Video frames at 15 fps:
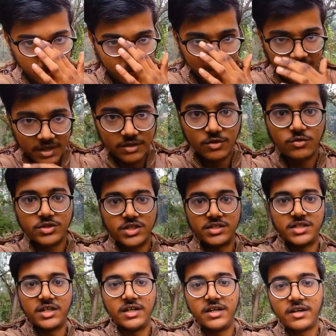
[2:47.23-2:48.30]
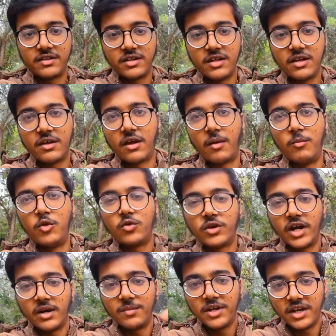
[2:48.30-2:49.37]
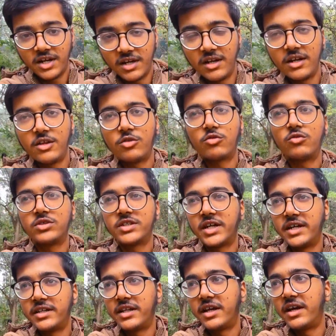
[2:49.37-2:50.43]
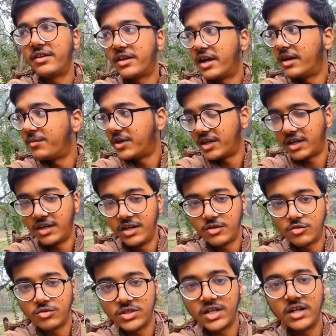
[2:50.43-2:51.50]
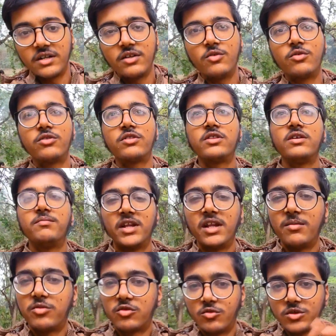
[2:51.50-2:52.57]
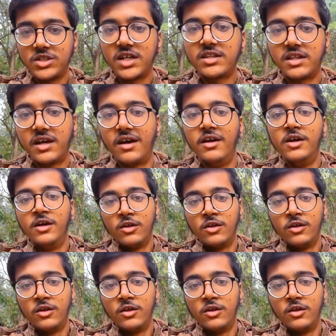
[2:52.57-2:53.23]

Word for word: भगवान करते कुछ अच्छे ही करते हैं हम लोग राइड पे निकलने की सोच रहे थे गैस राइड पे निकलने की सोच रहे थे उससे मतलब सोचा था